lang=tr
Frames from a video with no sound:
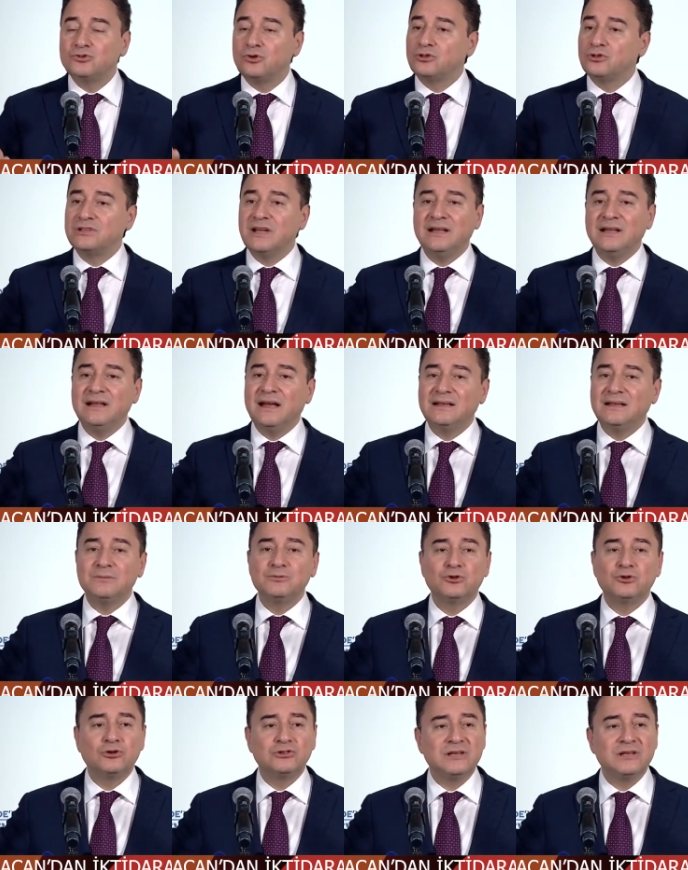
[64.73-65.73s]
sosyal
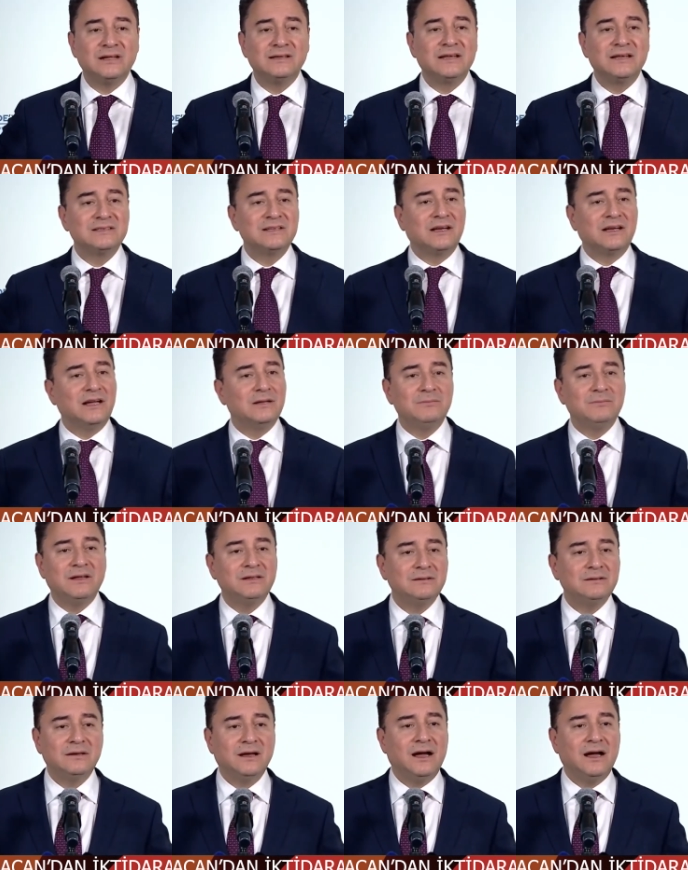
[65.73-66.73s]
yardım, sosyal destek
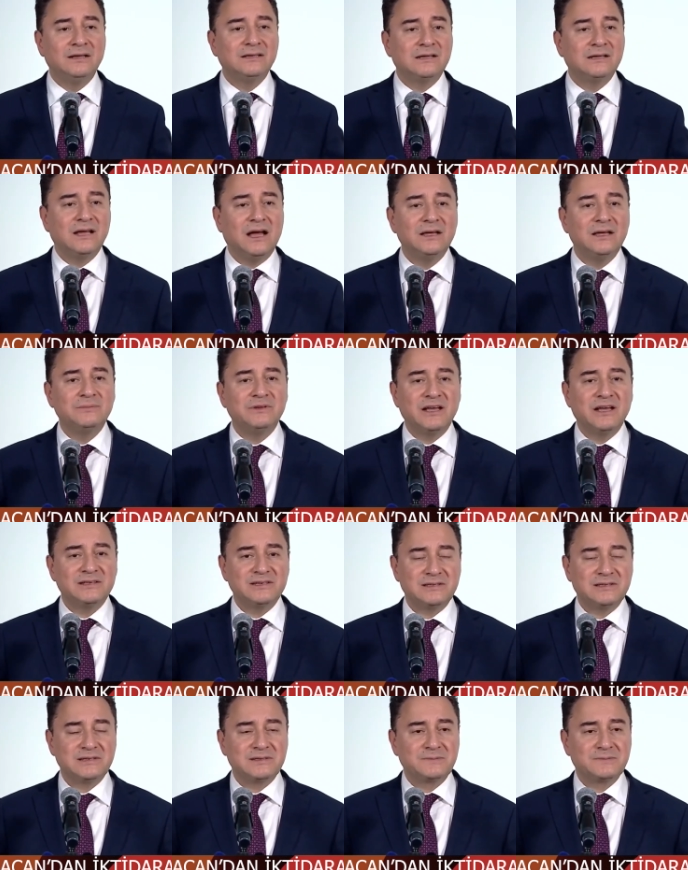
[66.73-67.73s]
alman adeta
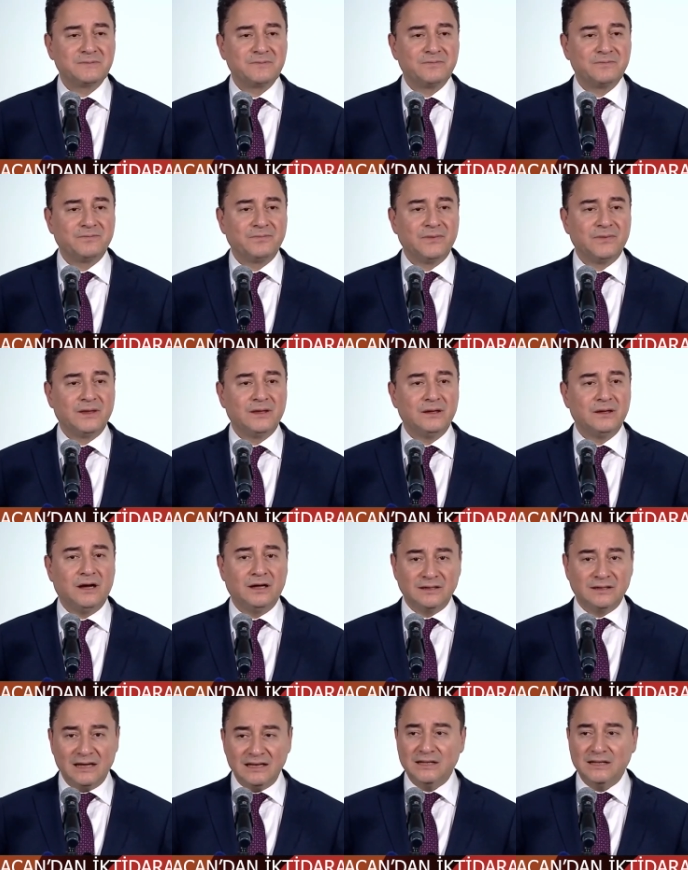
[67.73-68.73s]
imkansız.
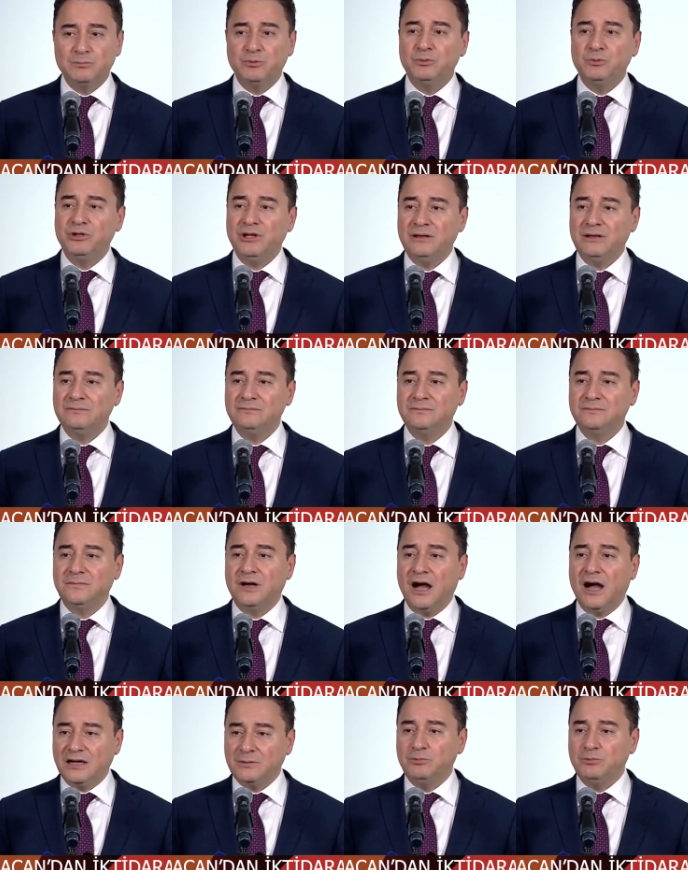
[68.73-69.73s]
Adalet bu mu ya?
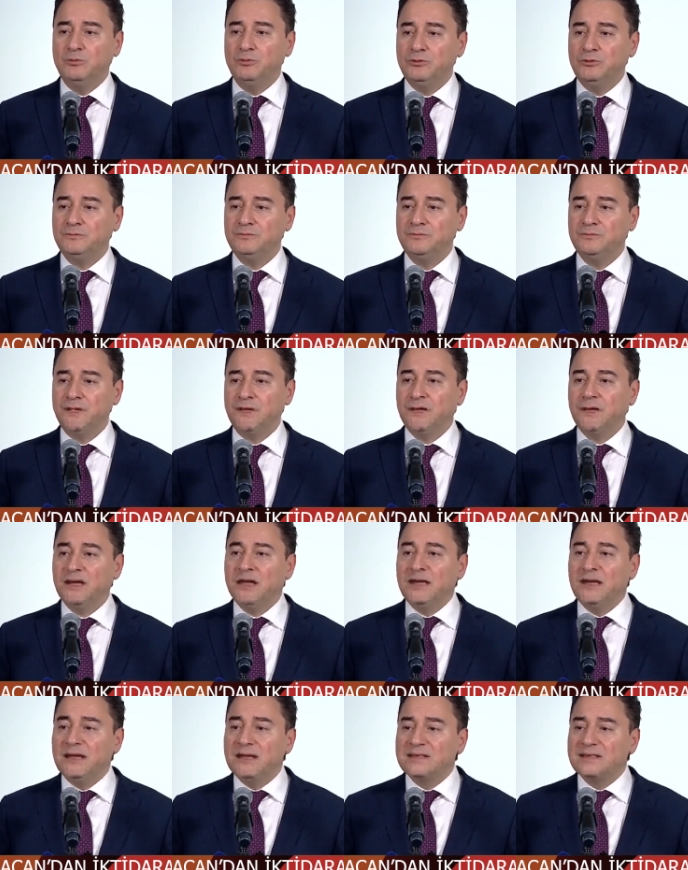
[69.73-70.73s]
Hak bu mu?
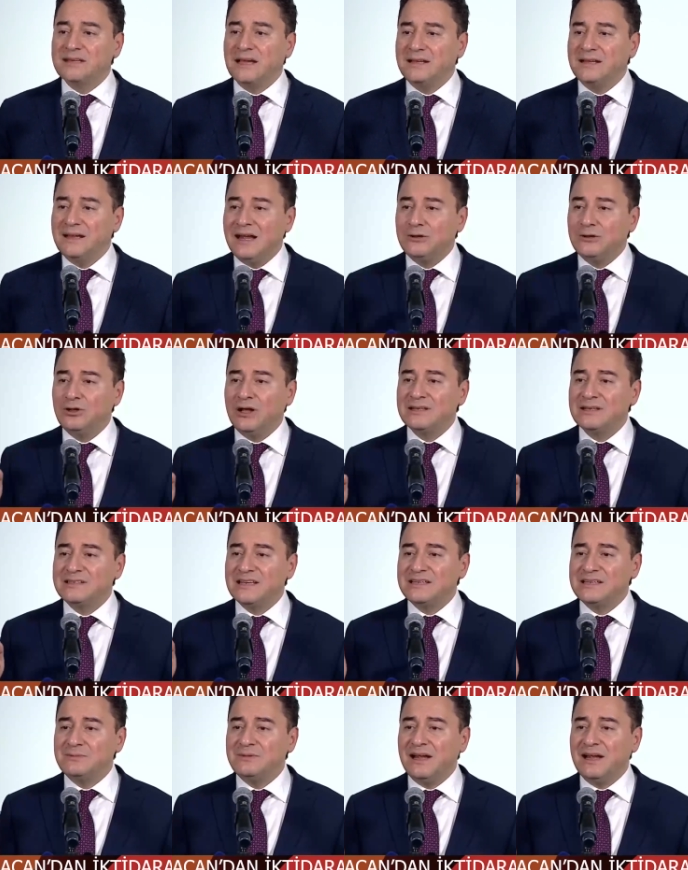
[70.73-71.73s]
Sayın Erdoğan
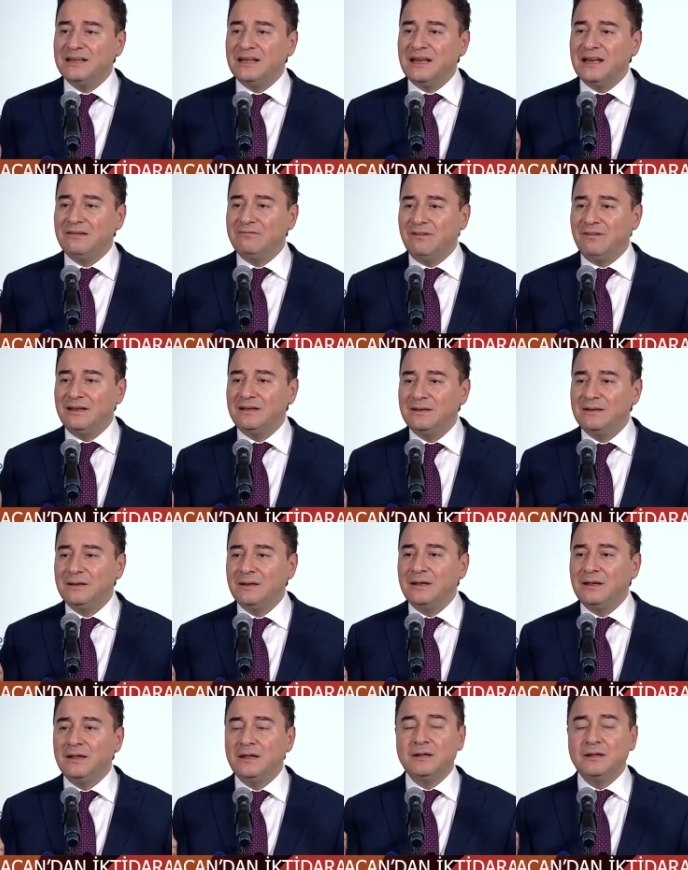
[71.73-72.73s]
seçimlerden evvel
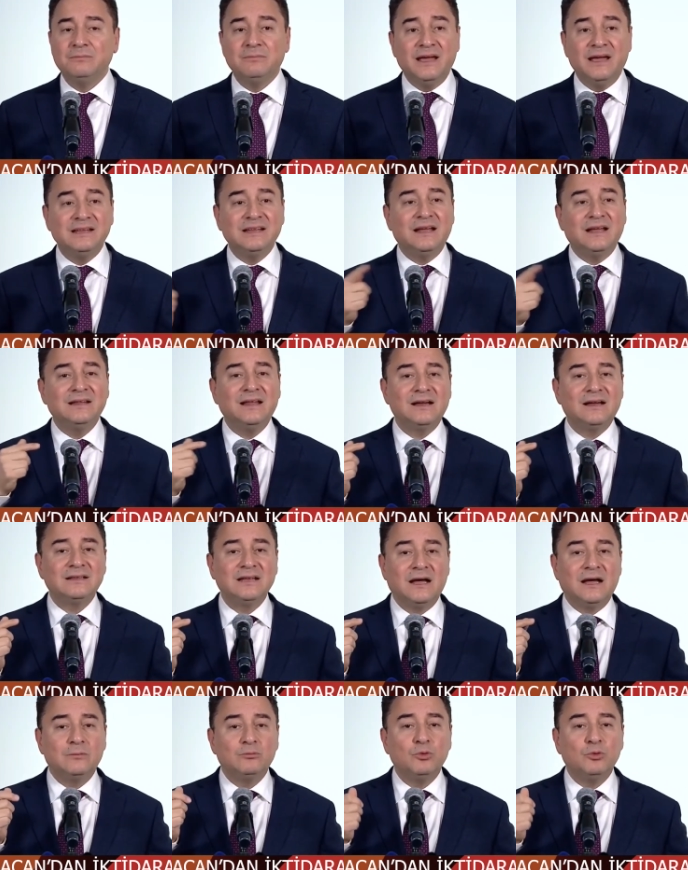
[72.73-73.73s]

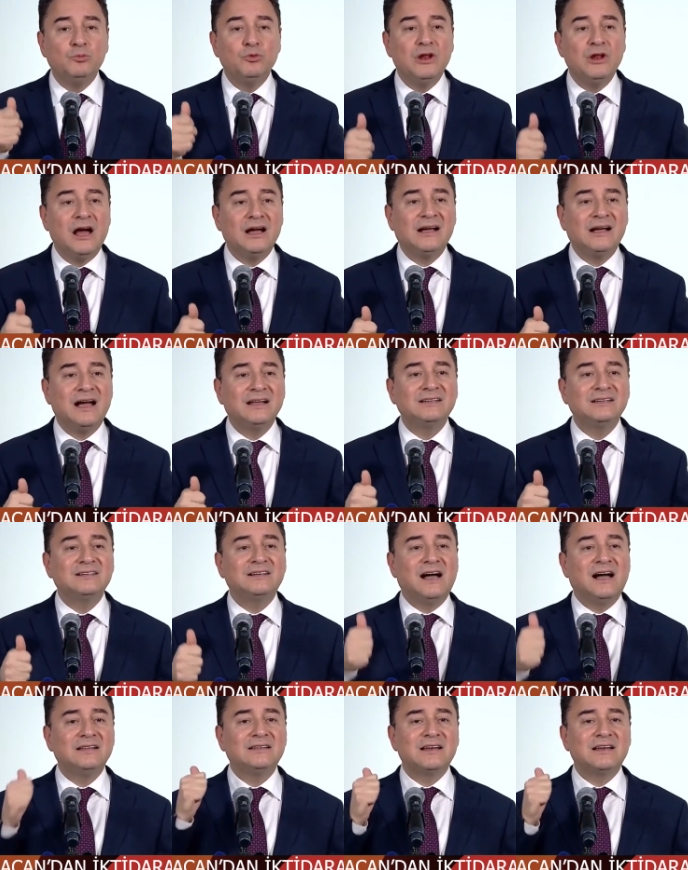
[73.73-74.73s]
meydanlarda bu
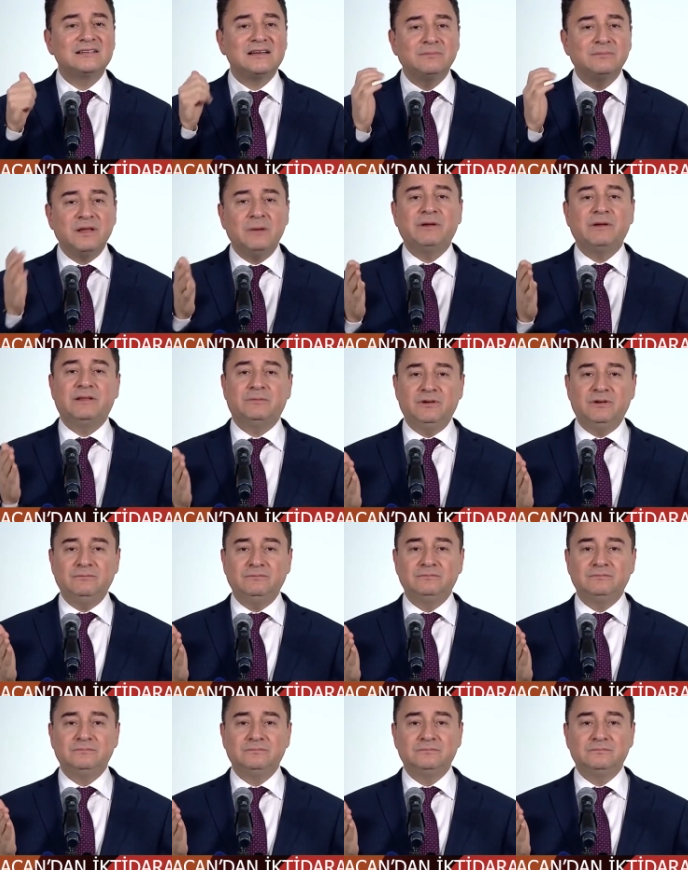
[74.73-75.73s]
mülakatı kaldıracağım demedi mi?
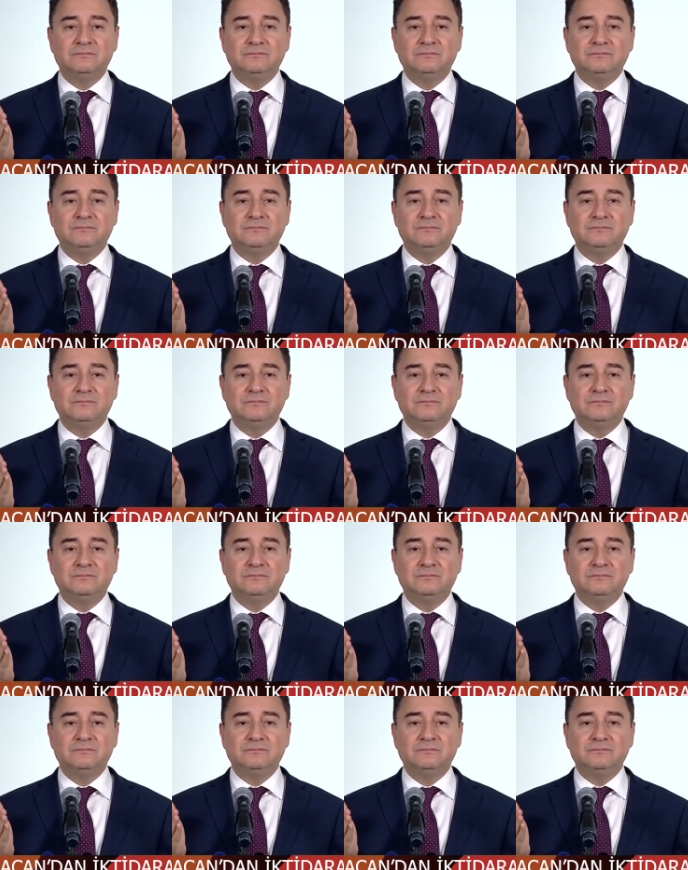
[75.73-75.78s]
